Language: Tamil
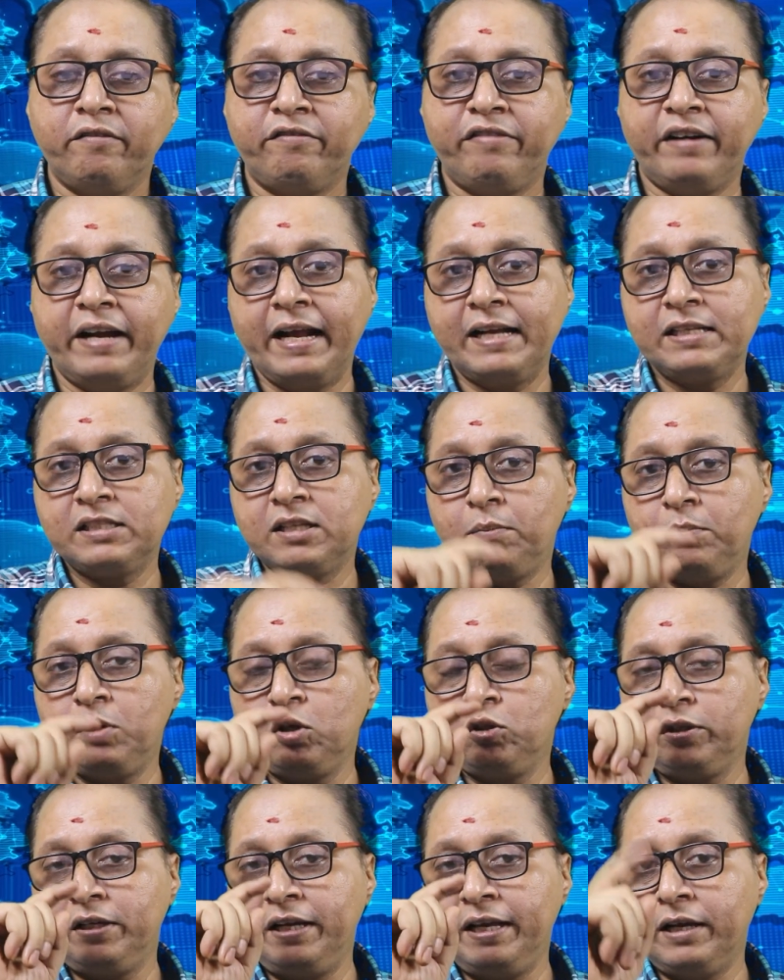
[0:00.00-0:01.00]
ஃபார் எக்ஸாம்பிள்
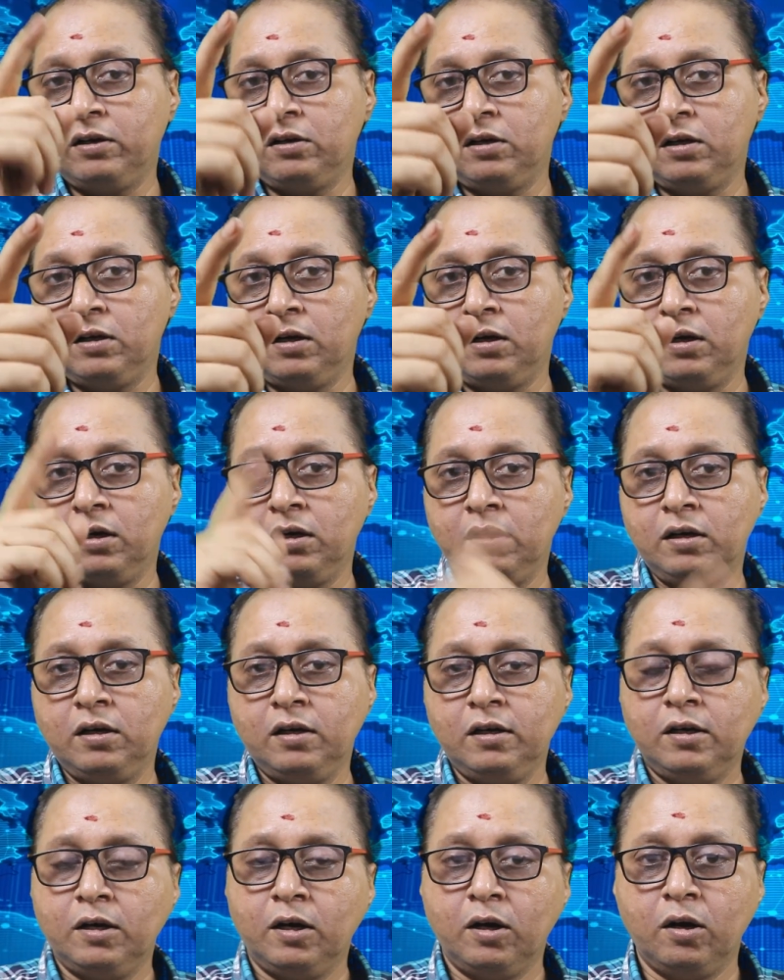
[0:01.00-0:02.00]
வந்துட்டு நீங்கள்
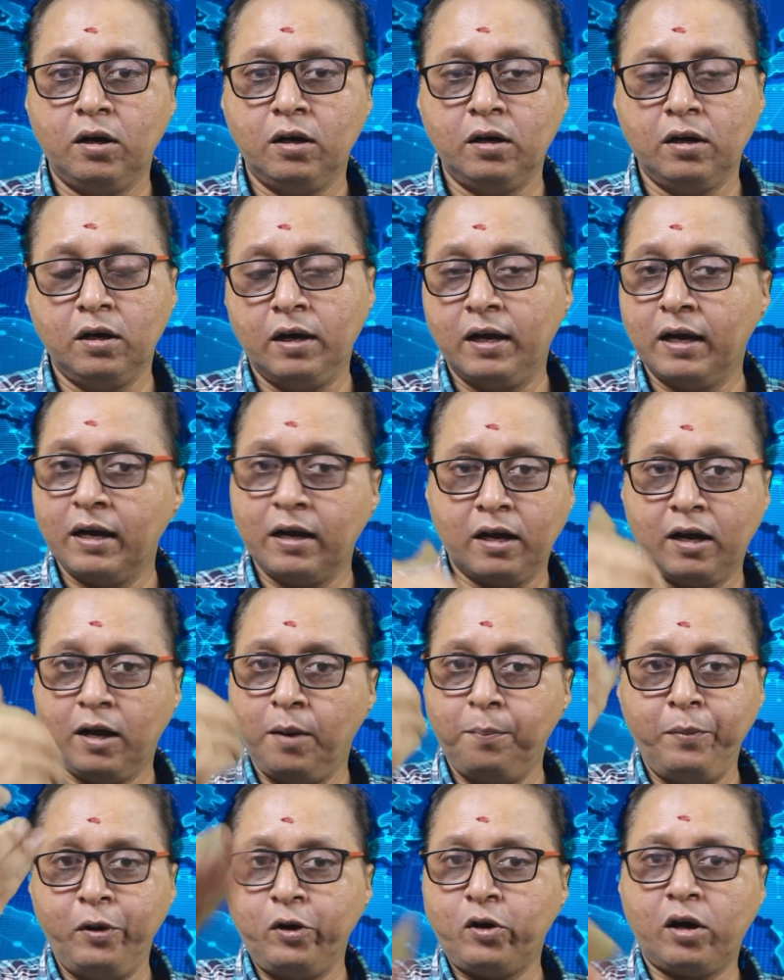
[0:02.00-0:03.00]

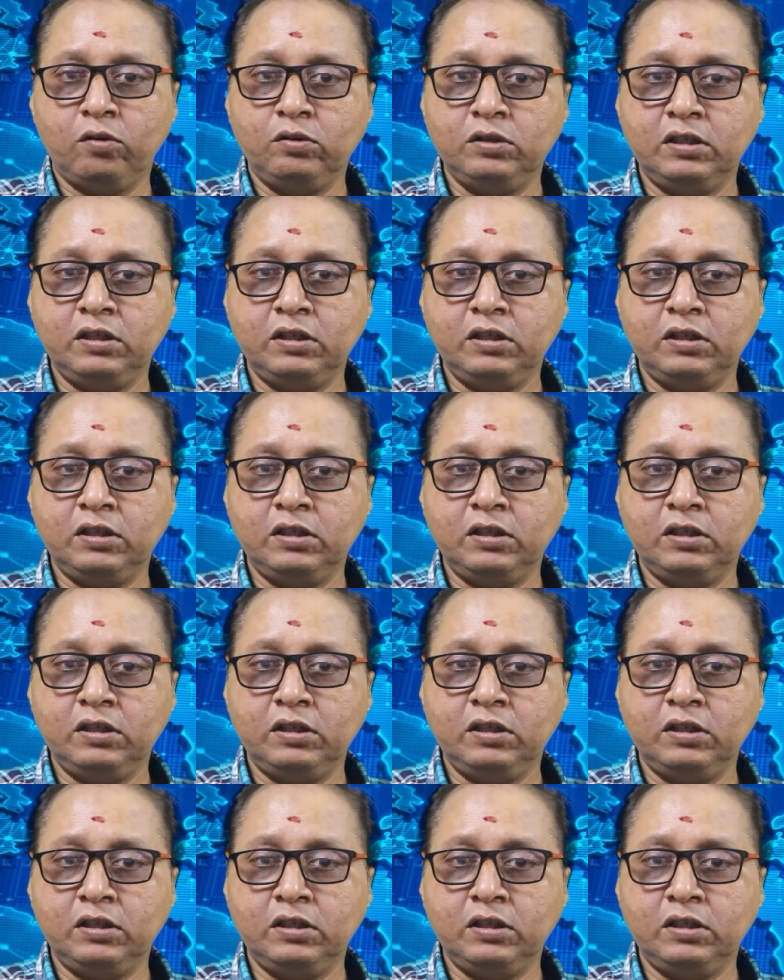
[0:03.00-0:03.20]
கம்ப்யூட்டரில்